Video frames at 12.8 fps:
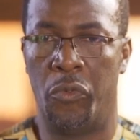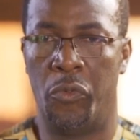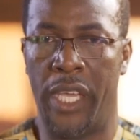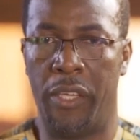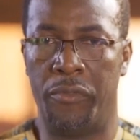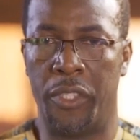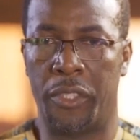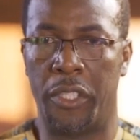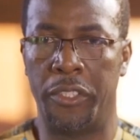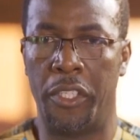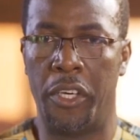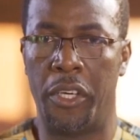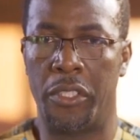Oui, votre
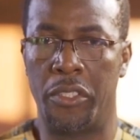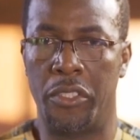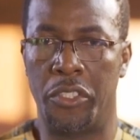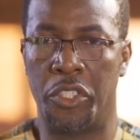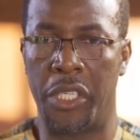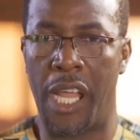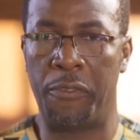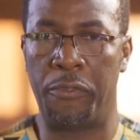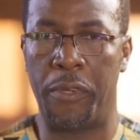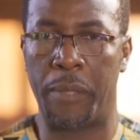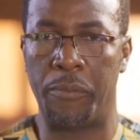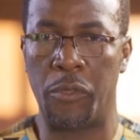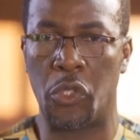honneur. Je
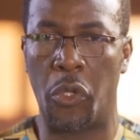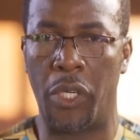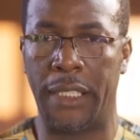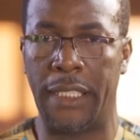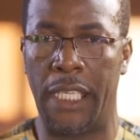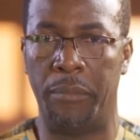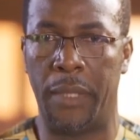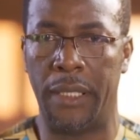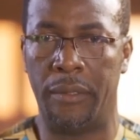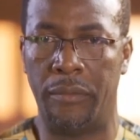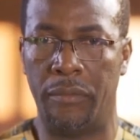l'affirme solennellement.